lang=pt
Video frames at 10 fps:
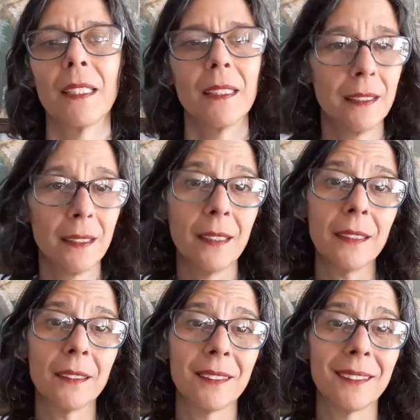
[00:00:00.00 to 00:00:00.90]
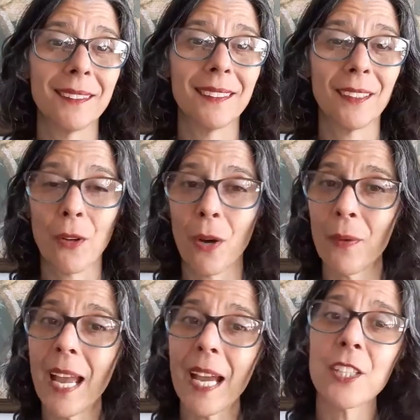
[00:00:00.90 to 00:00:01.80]
E qual
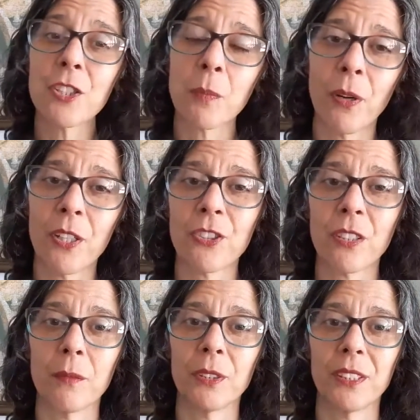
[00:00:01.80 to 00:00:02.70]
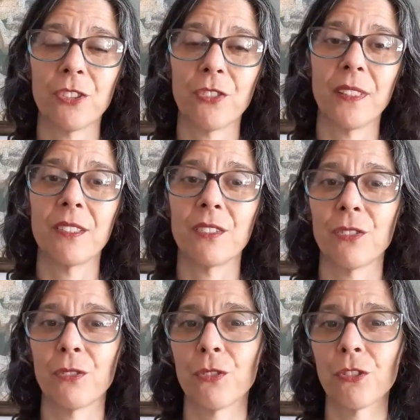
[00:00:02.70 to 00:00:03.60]
é a resposta muitas
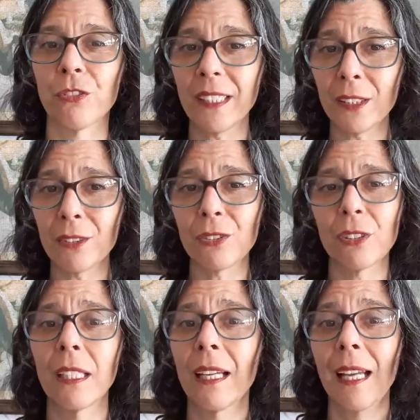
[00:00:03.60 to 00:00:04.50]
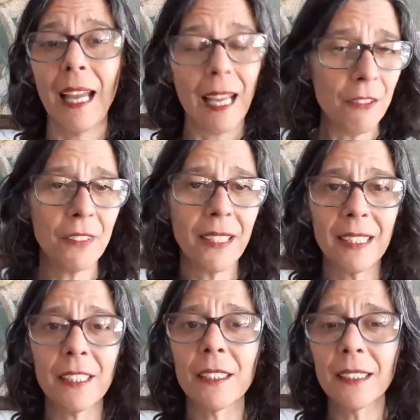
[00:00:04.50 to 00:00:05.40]
vezes dos filhos? é
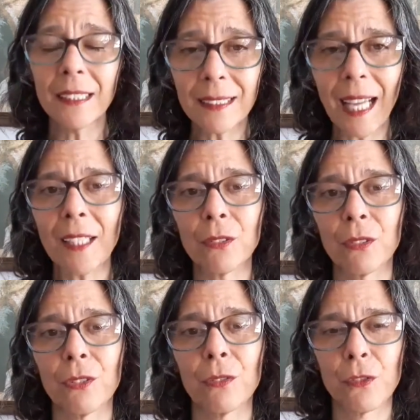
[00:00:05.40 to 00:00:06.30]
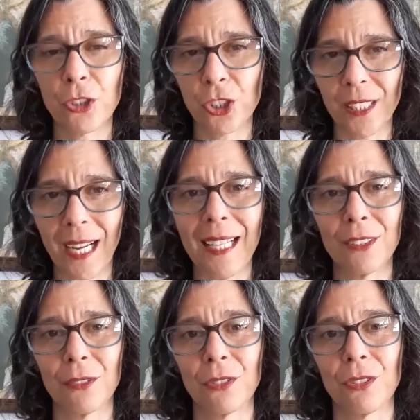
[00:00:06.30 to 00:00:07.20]
ficarem irritados,
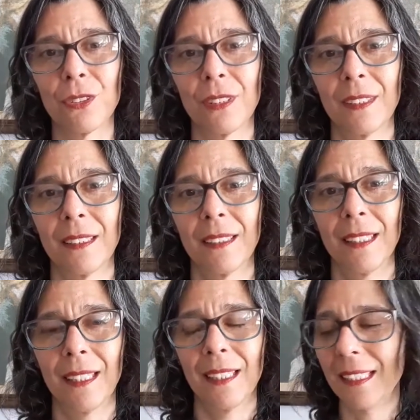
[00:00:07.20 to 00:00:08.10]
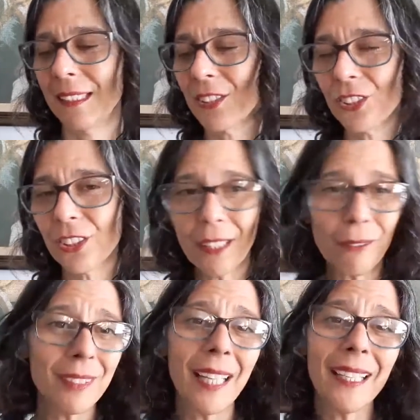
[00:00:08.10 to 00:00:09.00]
frustrados. Eles
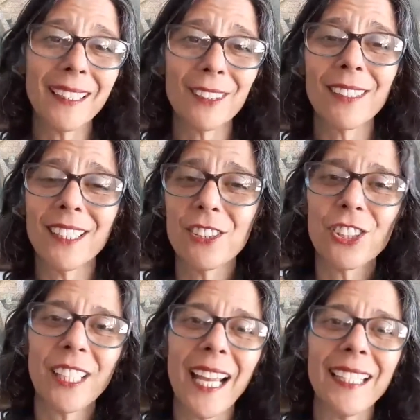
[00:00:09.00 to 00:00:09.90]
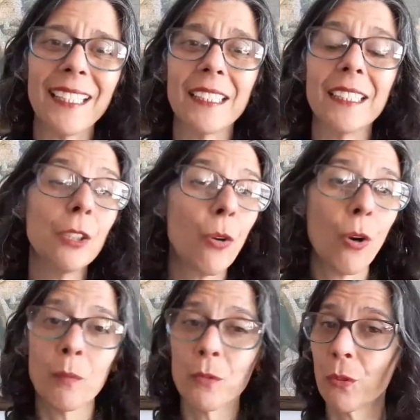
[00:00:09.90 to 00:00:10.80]
não têm aquilo que eles querem. E
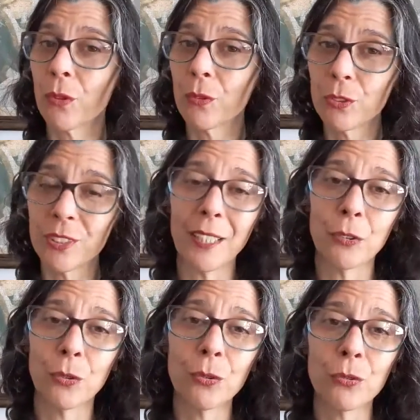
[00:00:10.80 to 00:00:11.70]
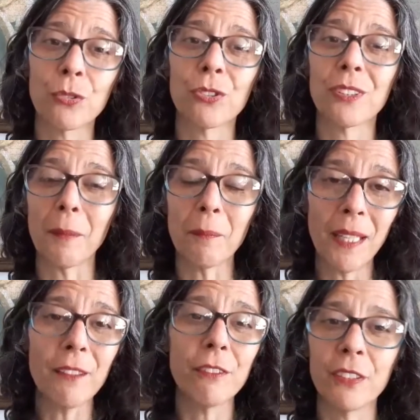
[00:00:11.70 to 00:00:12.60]
como os adultos
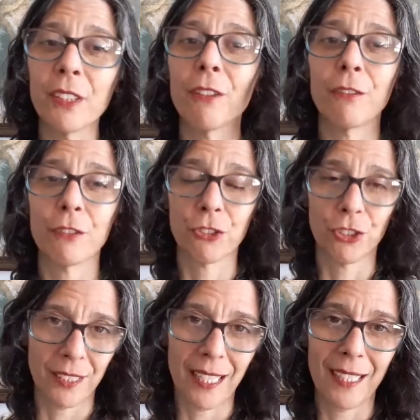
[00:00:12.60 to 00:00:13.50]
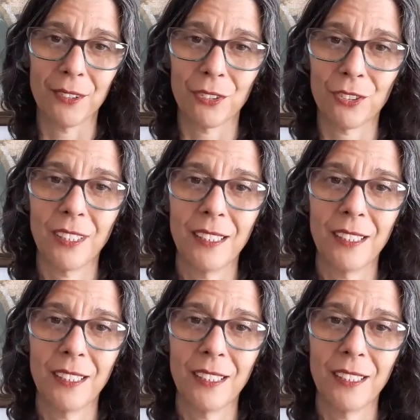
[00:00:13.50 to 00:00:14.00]
também ficam frustrados,